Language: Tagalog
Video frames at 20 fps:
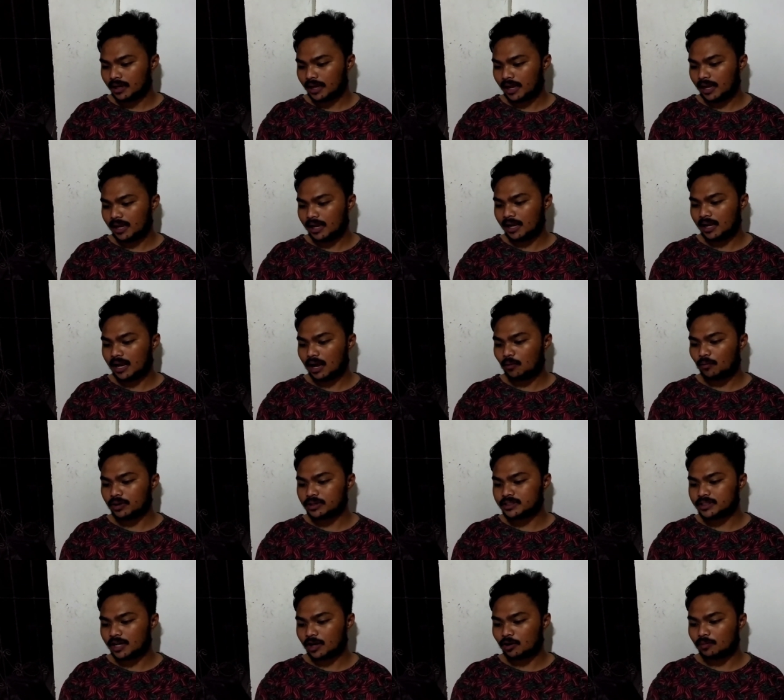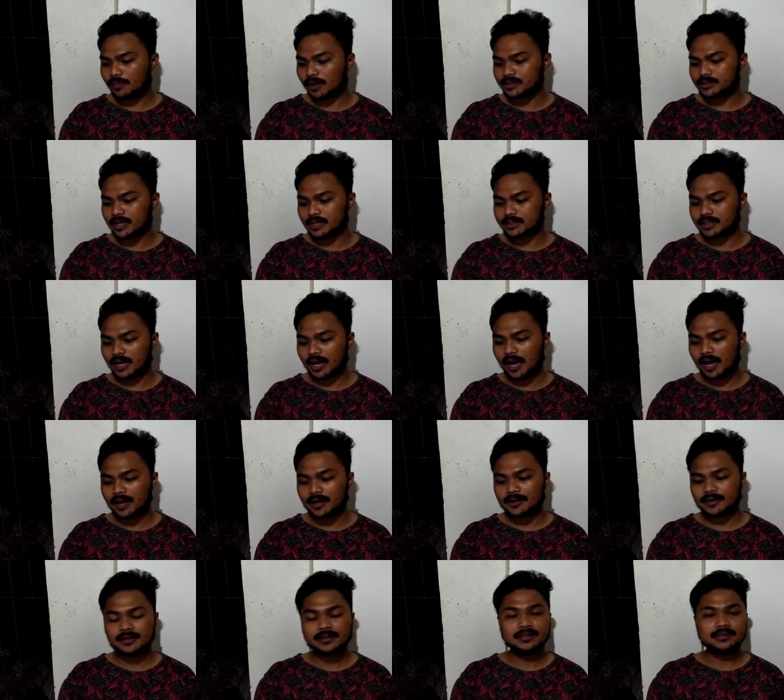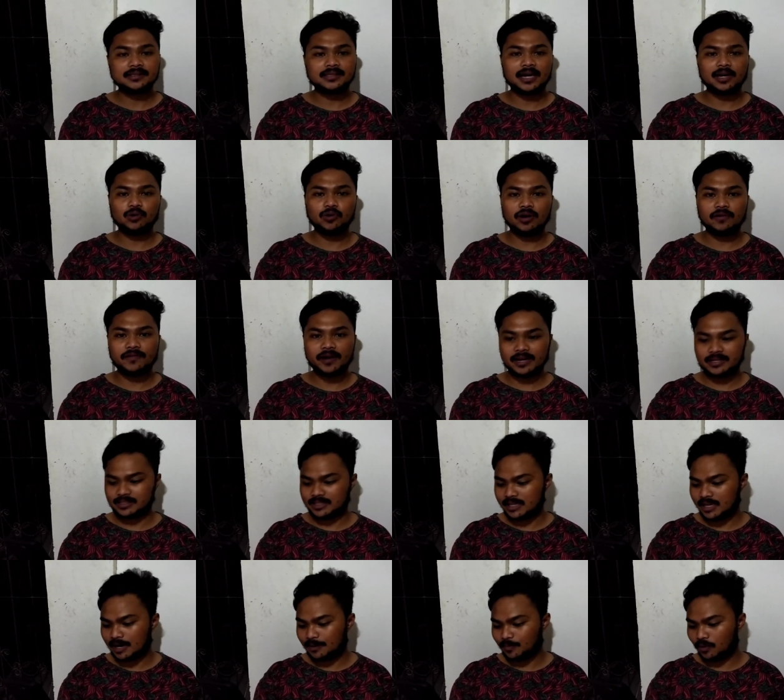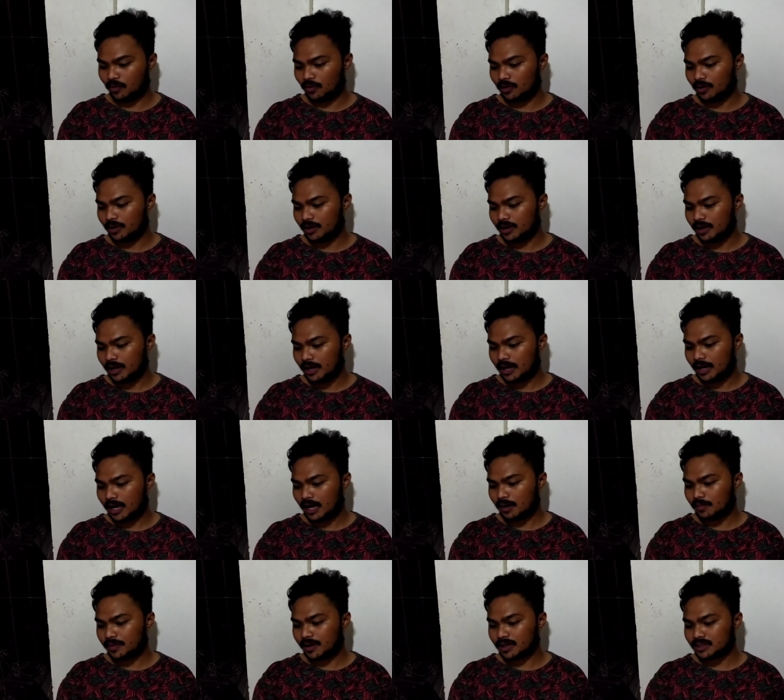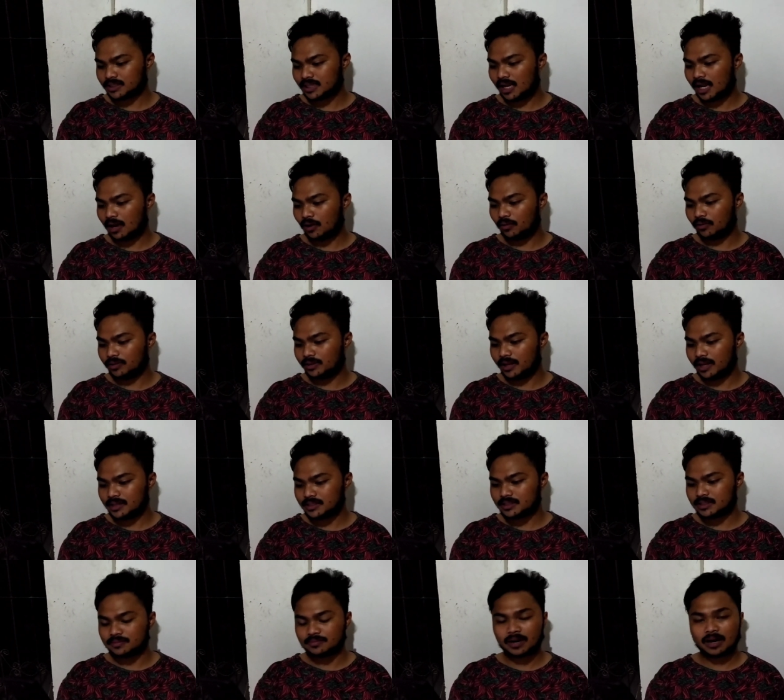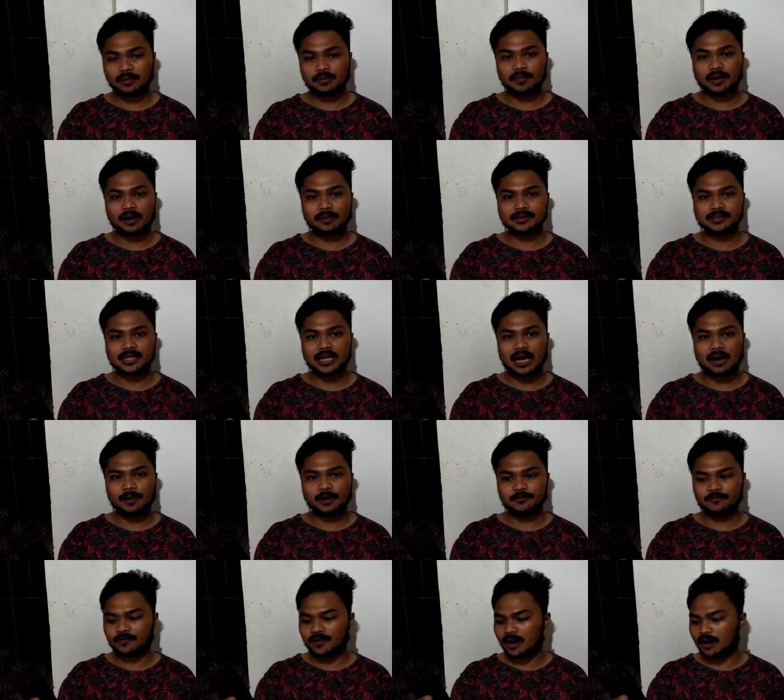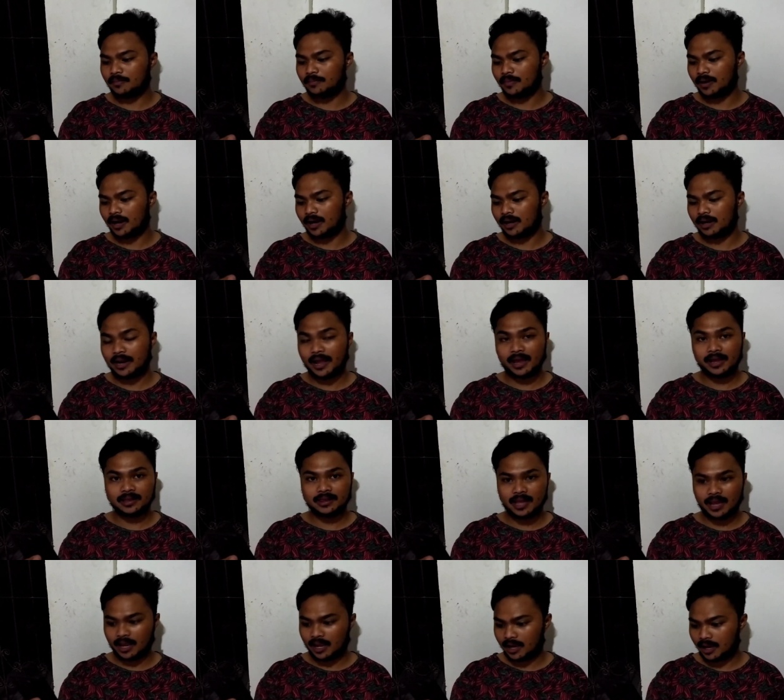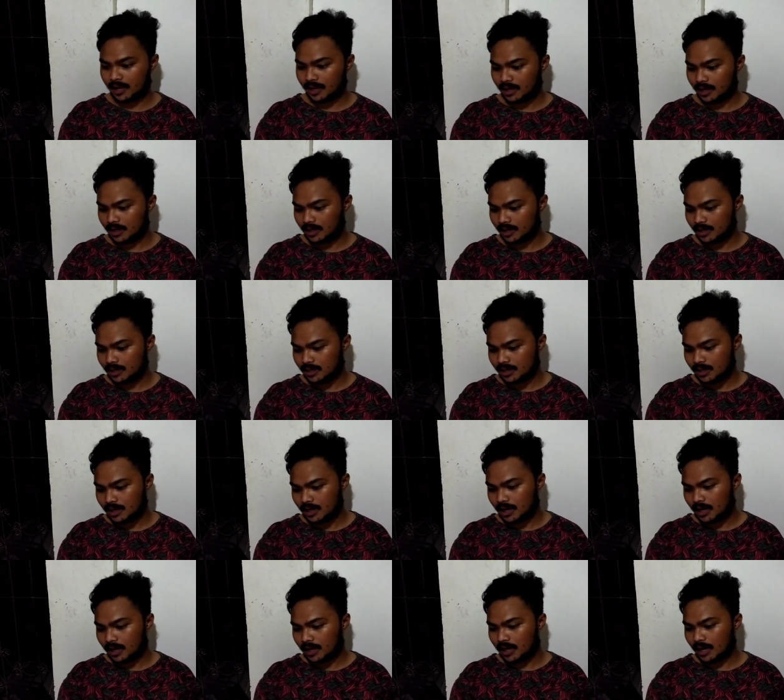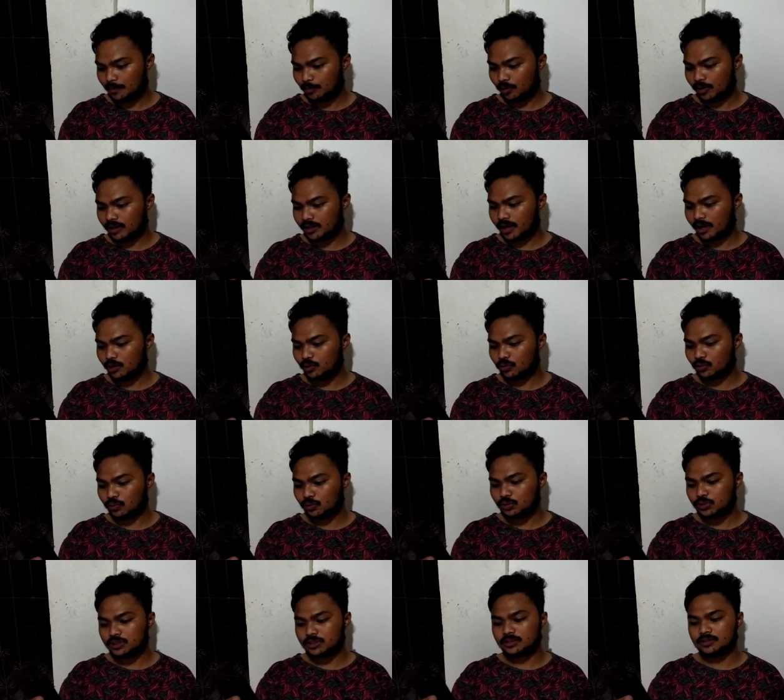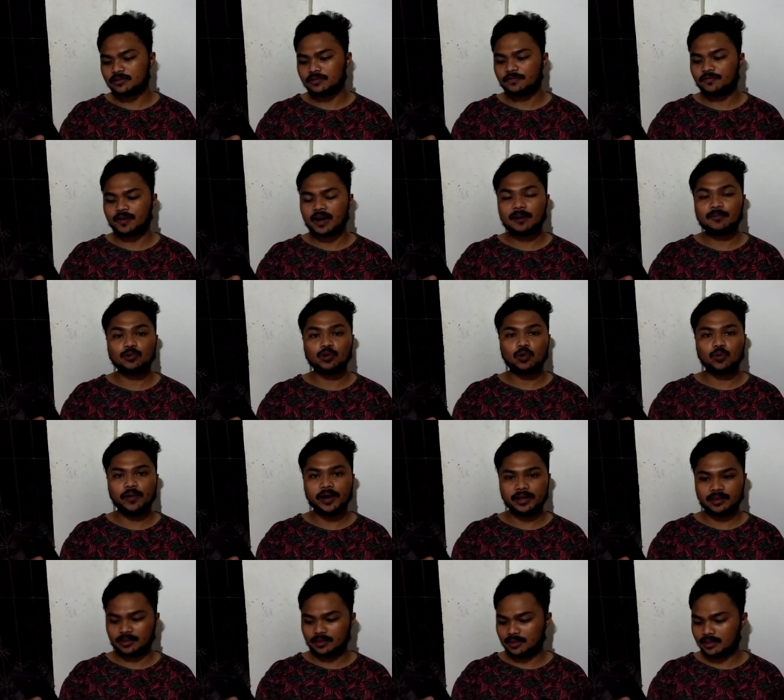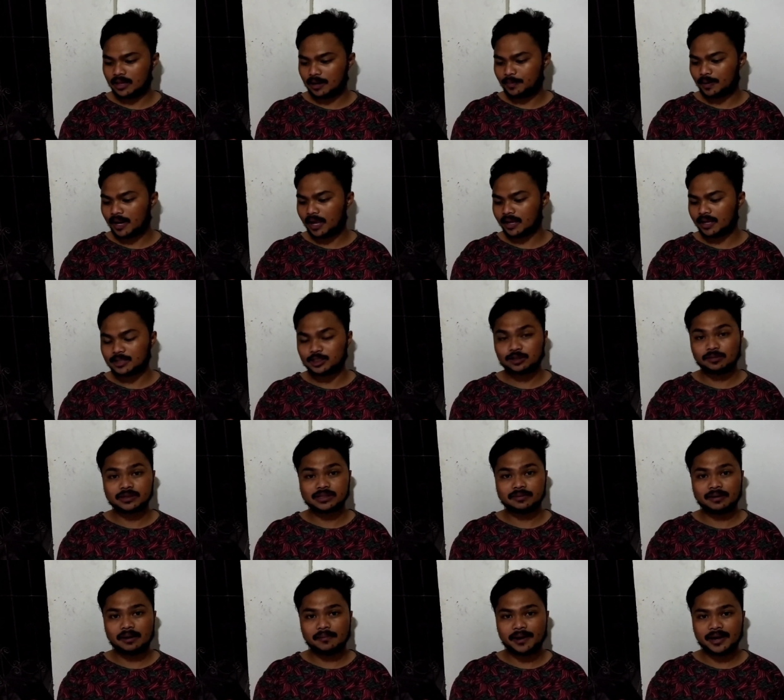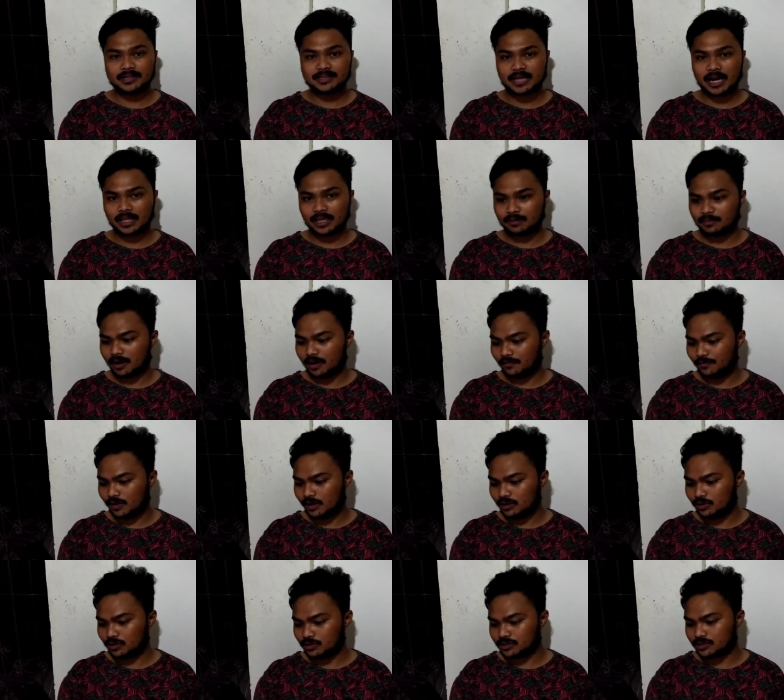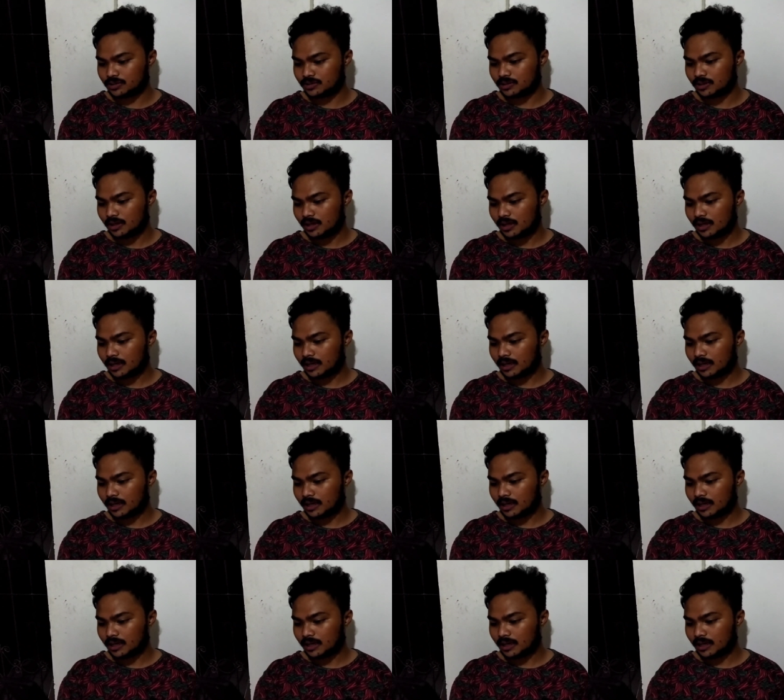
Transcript: Kay Cherong Magsasaka, San Nueva Ecija po. Uh, Marcela Condes, maraming maraming salamat from uh, Leyte. Apolinario Cruz from Kuwait na palaging sumasabay sa ating mga videos.